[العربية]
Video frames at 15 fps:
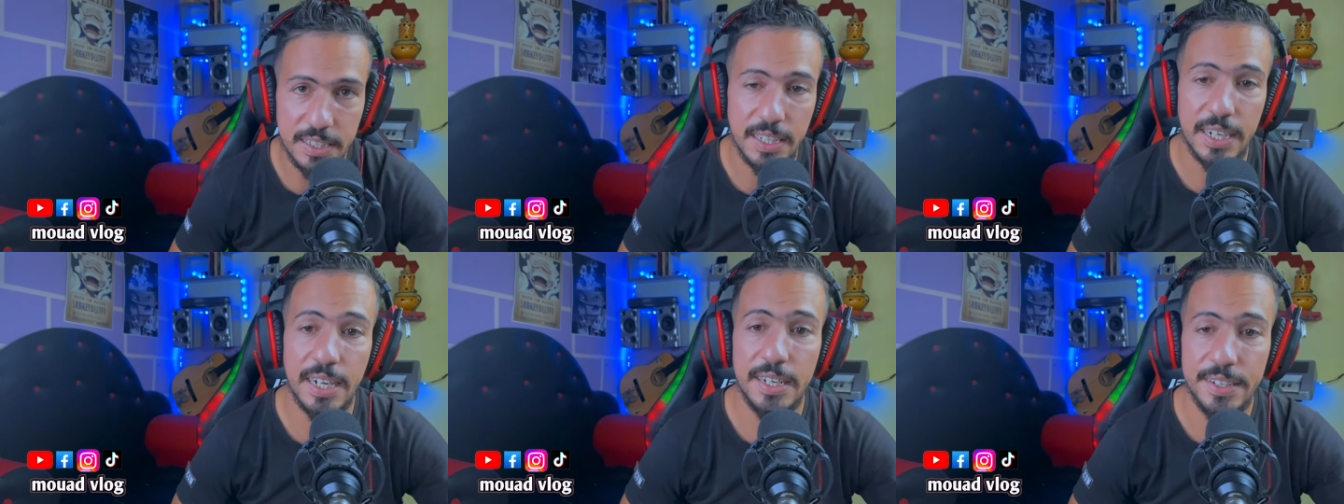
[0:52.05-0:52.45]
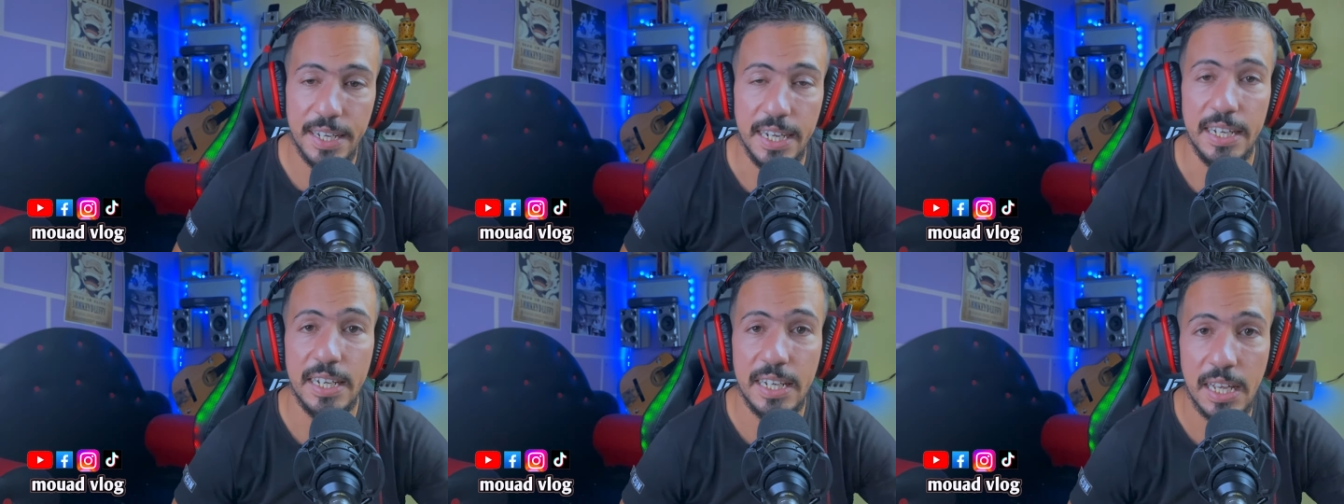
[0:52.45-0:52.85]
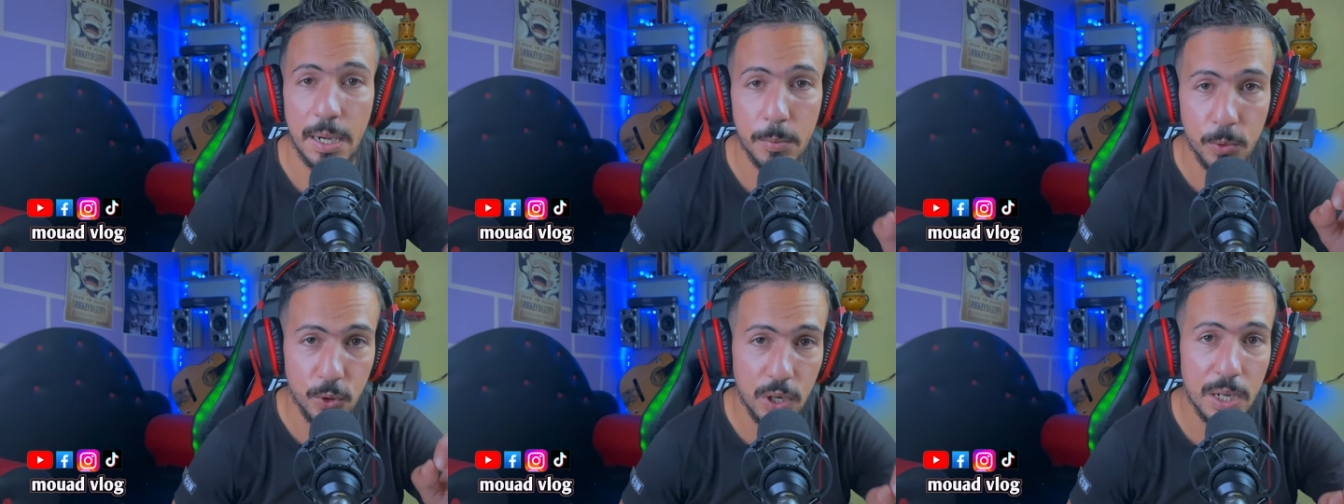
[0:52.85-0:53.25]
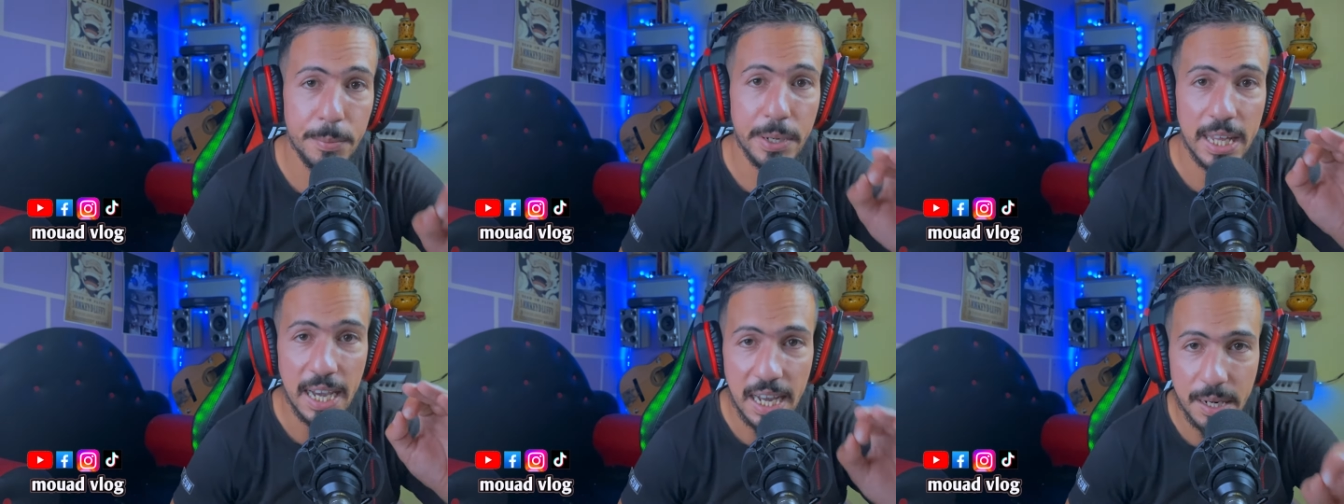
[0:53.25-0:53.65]
رانا على الابواب
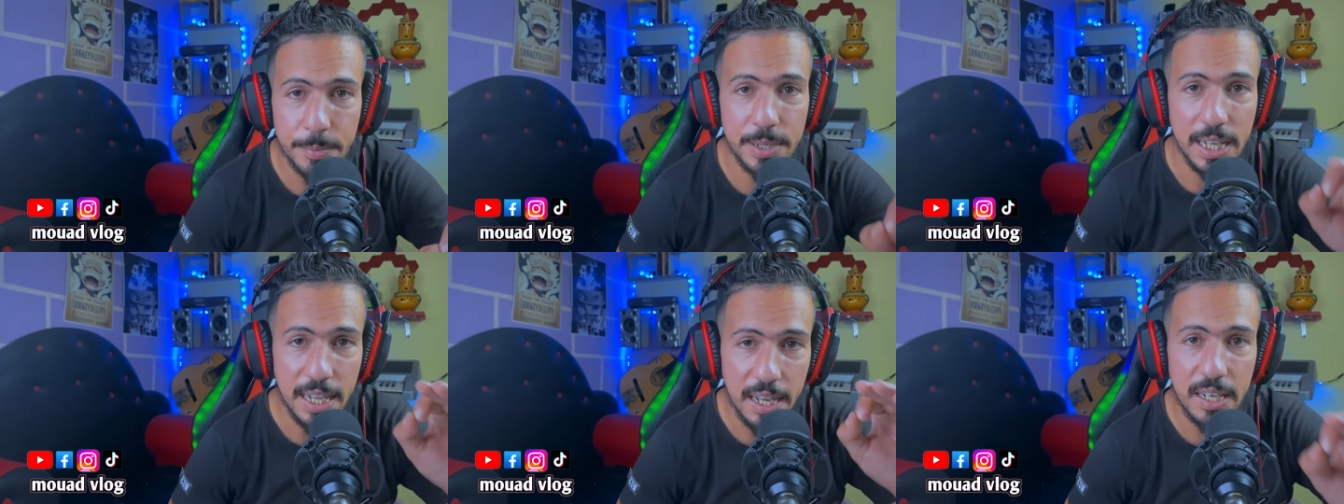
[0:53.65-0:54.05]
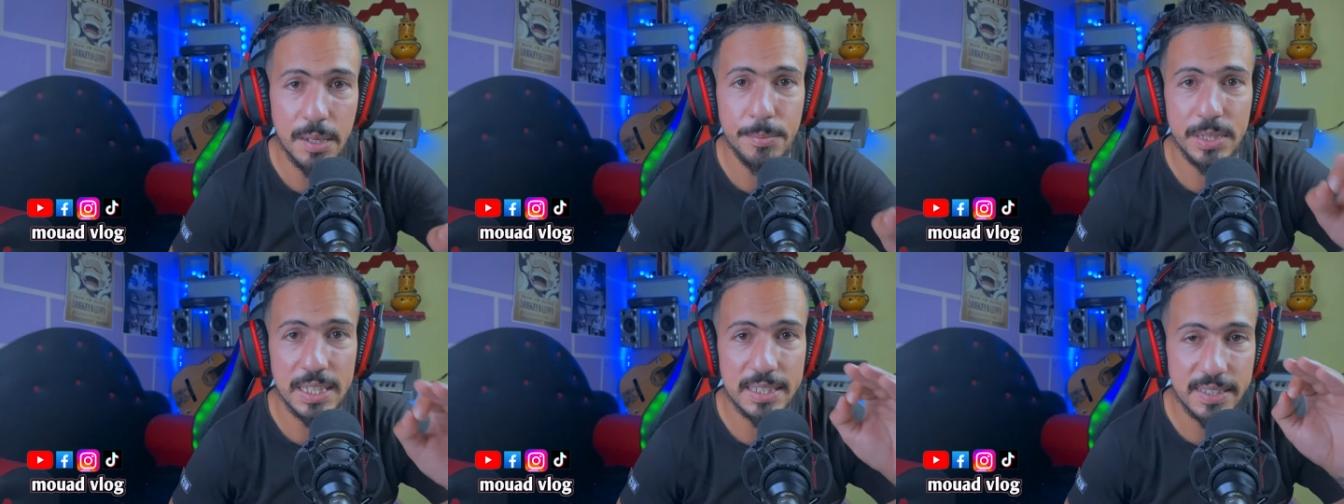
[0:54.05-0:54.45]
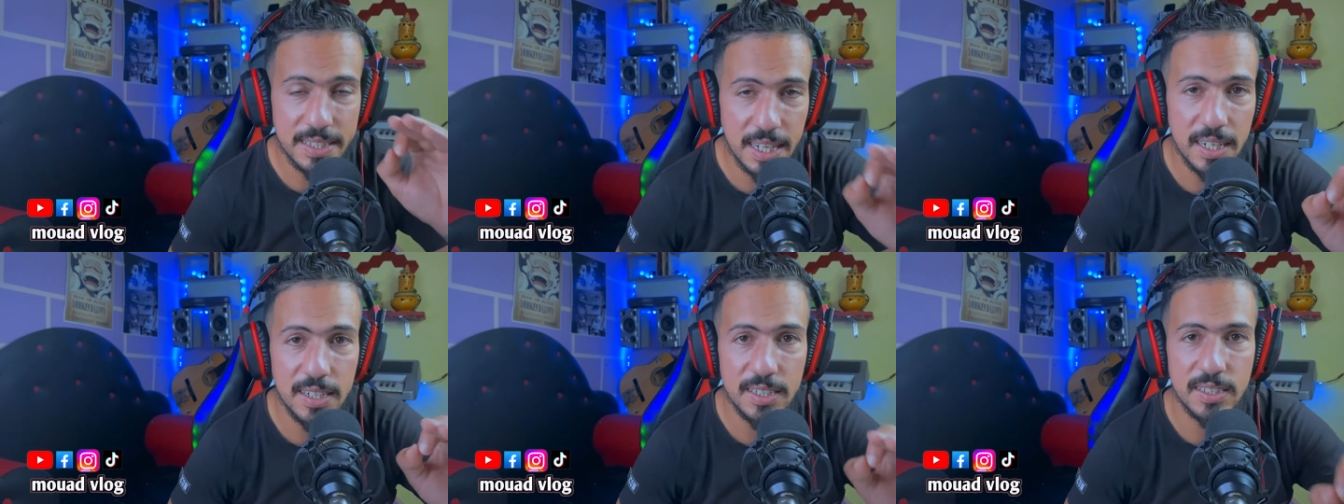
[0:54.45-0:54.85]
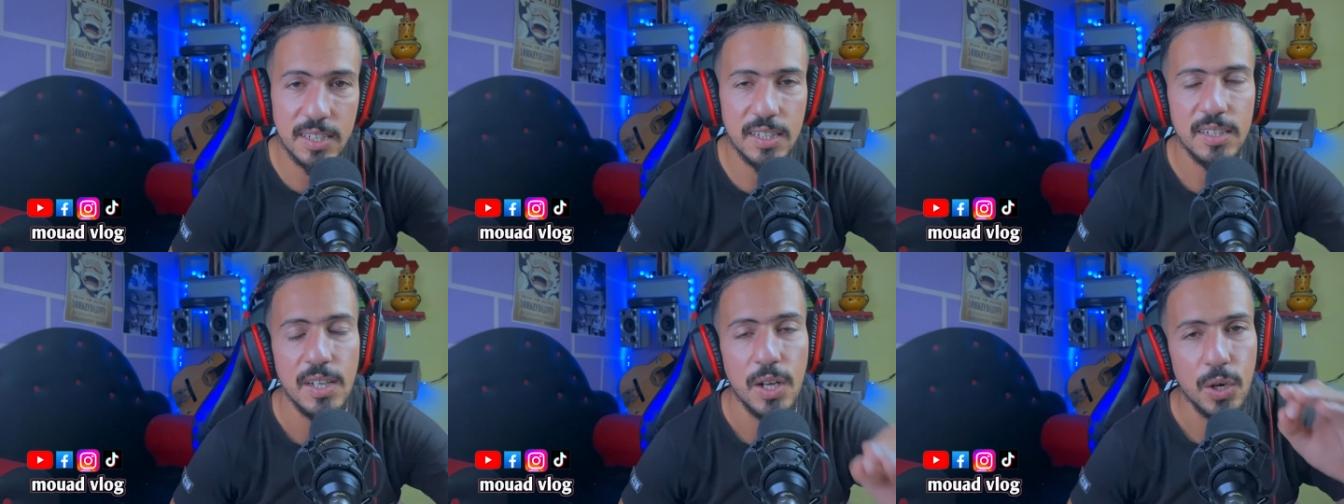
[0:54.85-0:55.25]
الحرب العالميه الثالثه